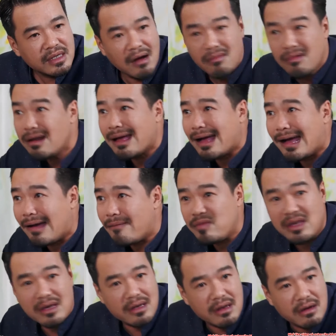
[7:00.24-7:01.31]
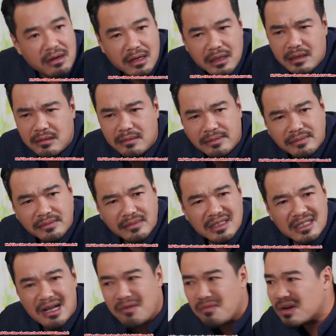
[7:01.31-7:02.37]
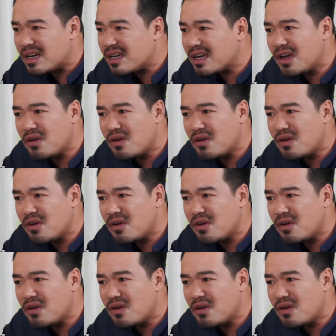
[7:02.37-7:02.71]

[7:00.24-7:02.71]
không có làm gì được đâu mà cái